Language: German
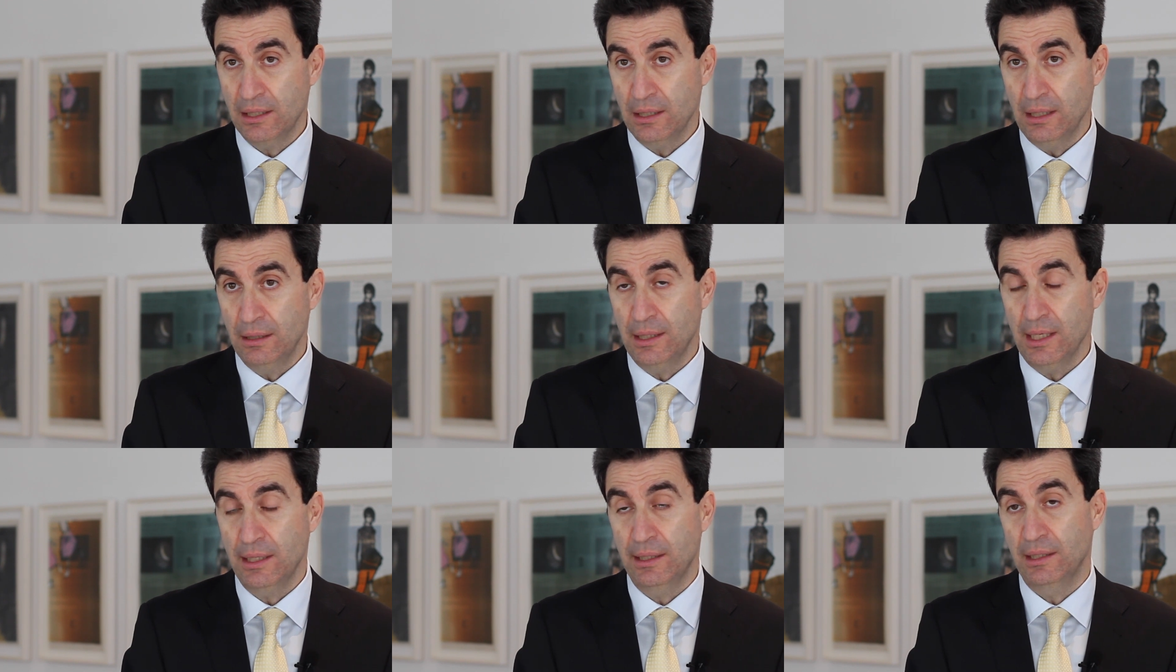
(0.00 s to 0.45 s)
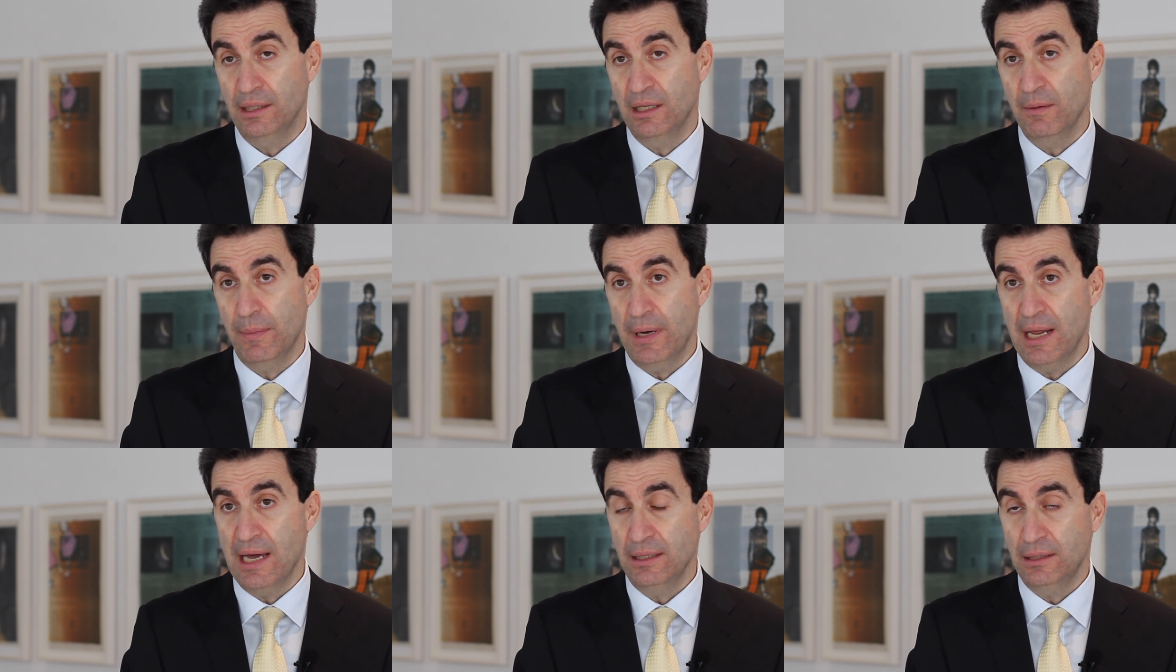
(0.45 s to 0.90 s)
sind die
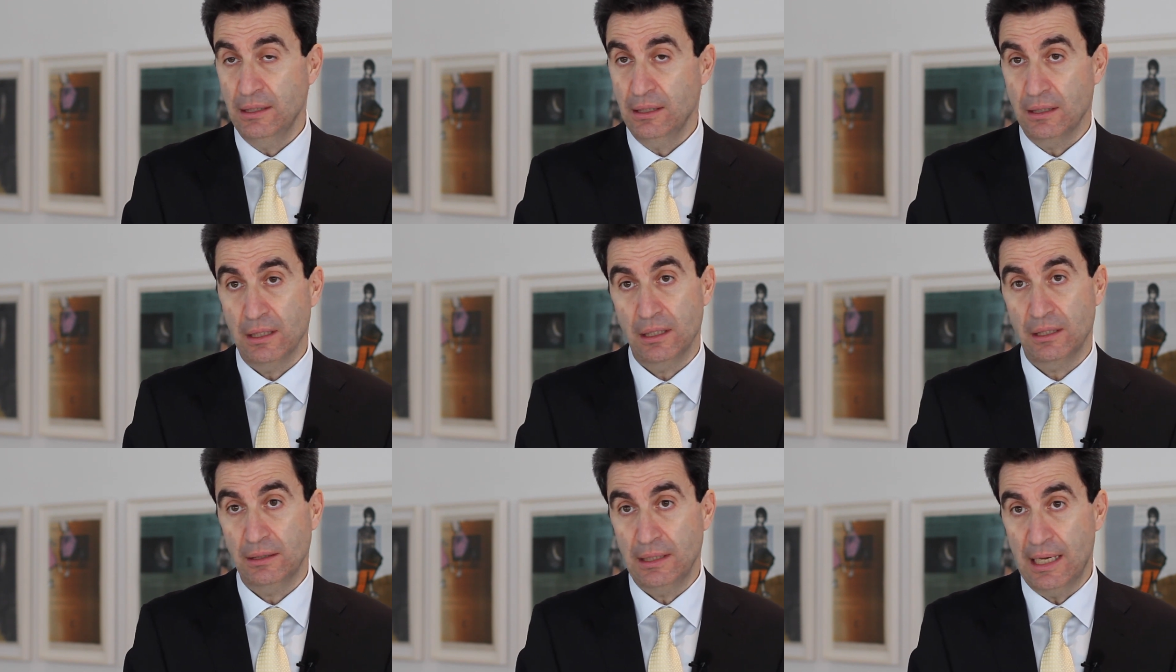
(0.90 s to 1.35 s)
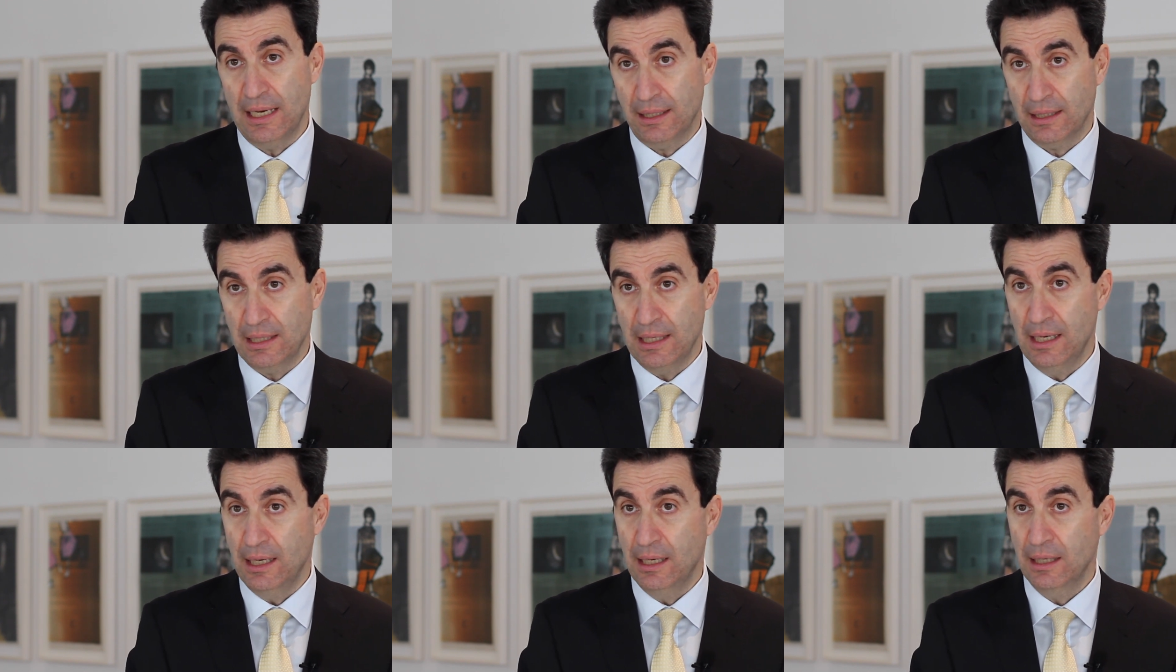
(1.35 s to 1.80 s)
Energiepreise sehr
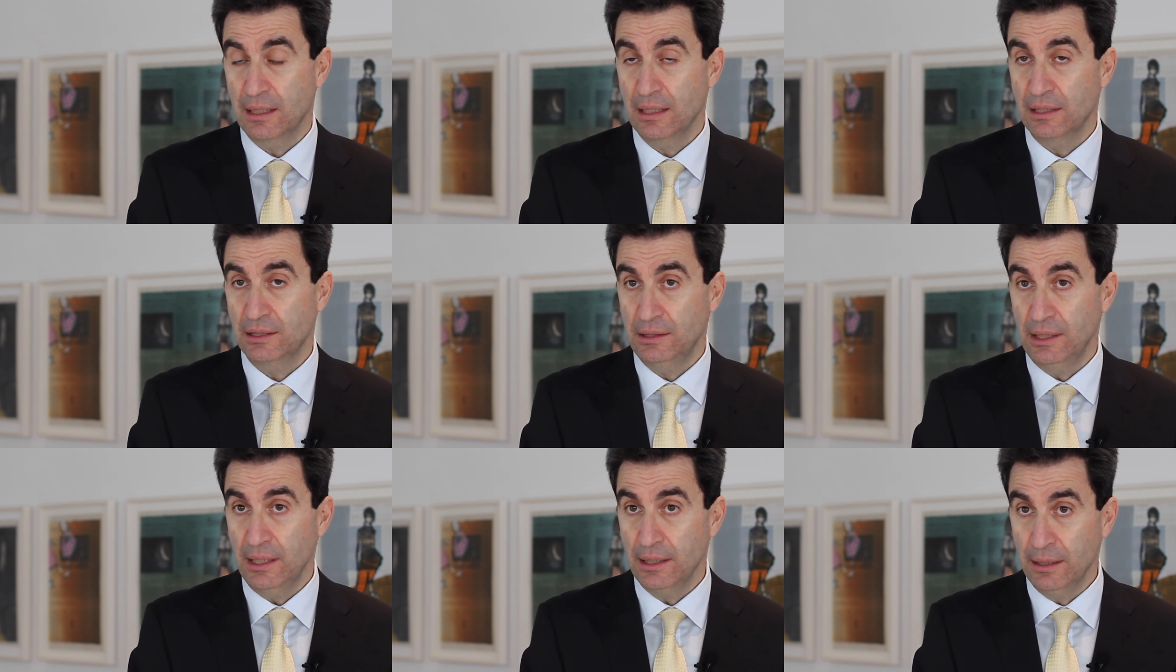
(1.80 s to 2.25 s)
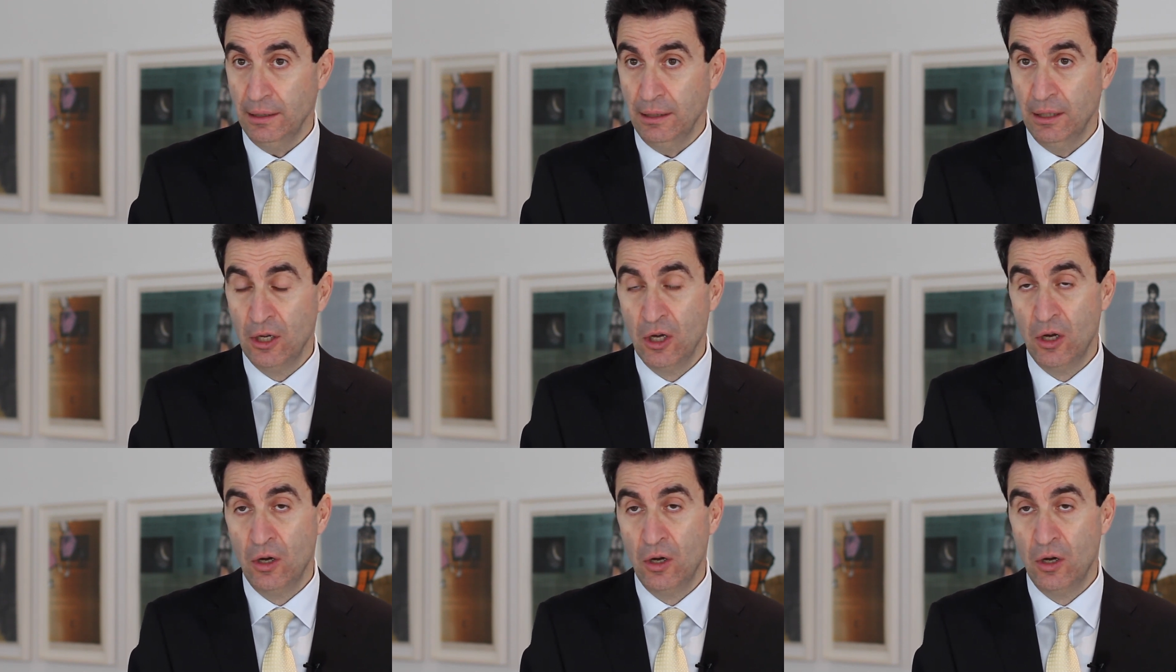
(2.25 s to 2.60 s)
stark gestiegen